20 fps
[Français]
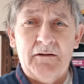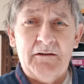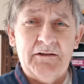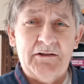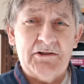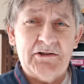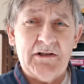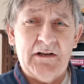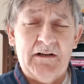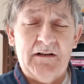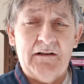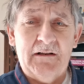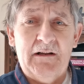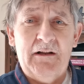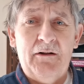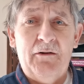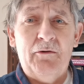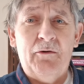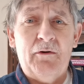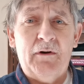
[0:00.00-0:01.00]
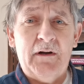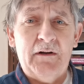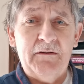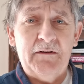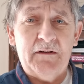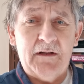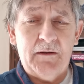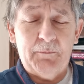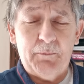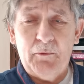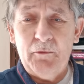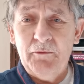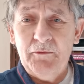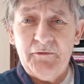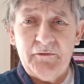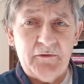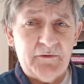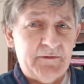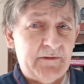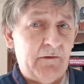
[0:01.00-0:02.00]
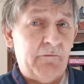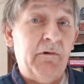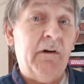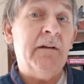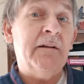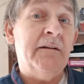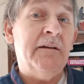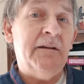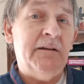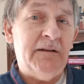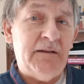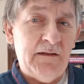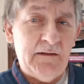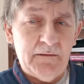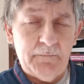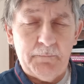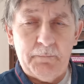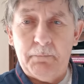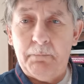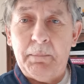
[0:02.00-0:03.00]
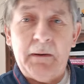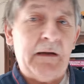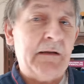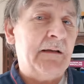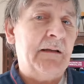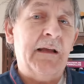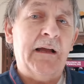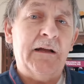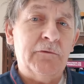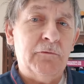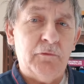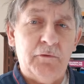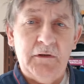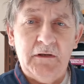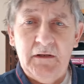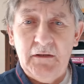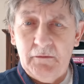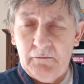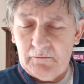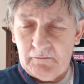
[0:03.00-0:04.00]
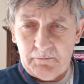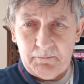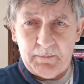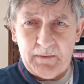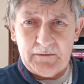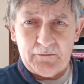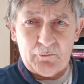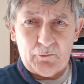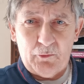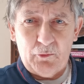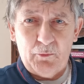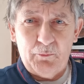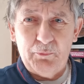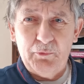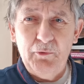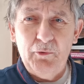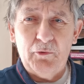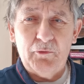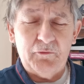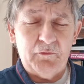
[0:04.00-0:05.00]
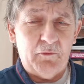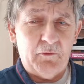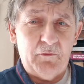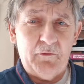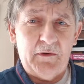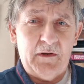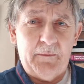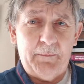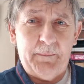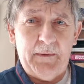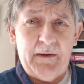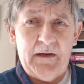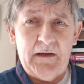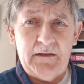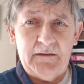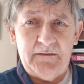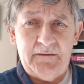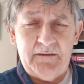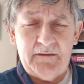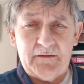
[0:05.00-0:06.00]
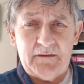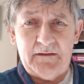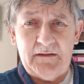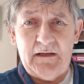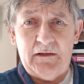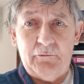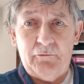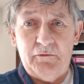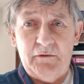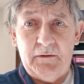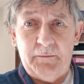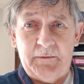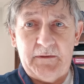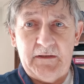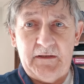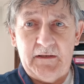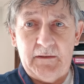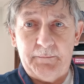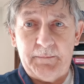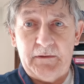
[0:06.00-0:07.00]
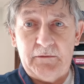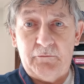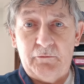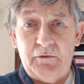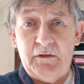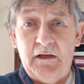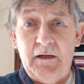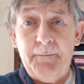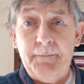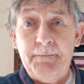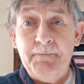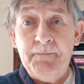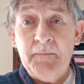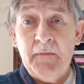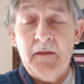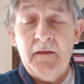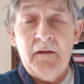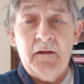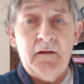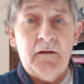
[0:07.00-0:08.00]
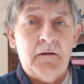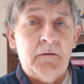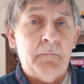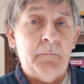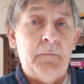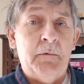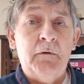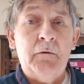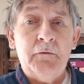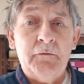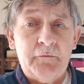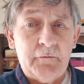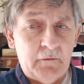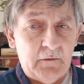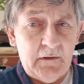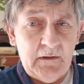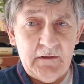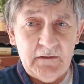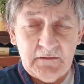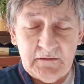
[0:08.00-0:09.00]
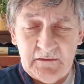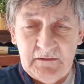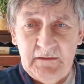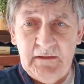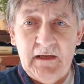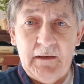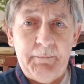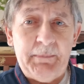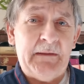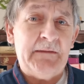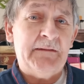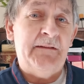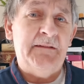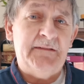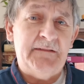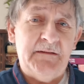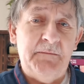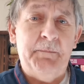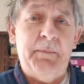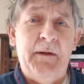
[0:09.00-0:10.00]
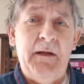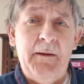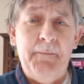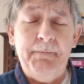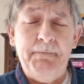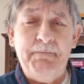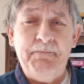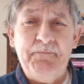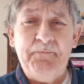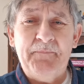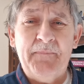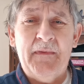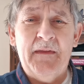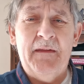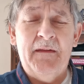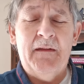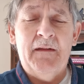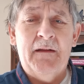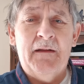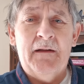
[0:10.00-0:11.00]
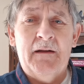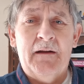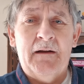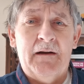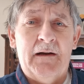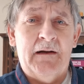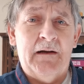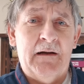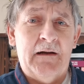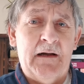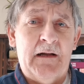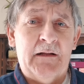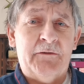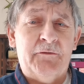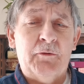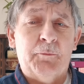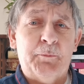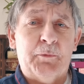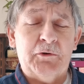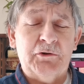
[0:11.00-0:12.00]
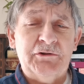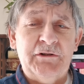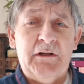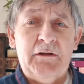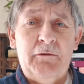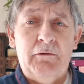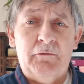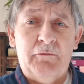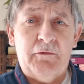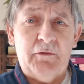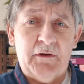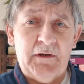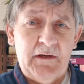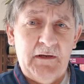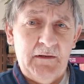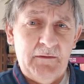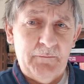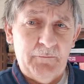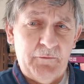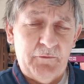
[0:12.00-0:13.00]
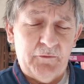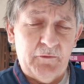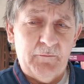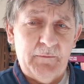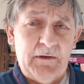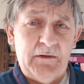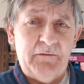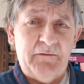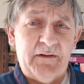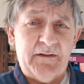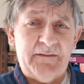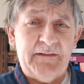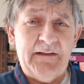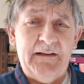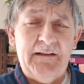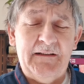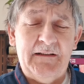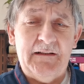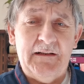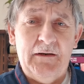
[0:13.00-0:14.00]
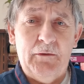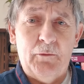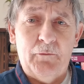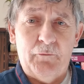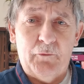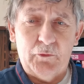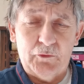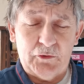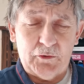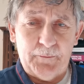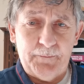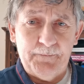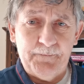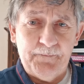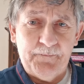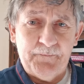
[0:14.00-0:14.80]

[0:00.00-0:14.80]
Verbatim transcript: Inch'Allah, on aura une réponse, savoir qui, pas qui a donné, c'est pas trop le but, on n'a pas à dire qui a donné, qui n'a pas donné, mais on saura qui a participé à, ce projet culturel musulman universel qui est le vôtre.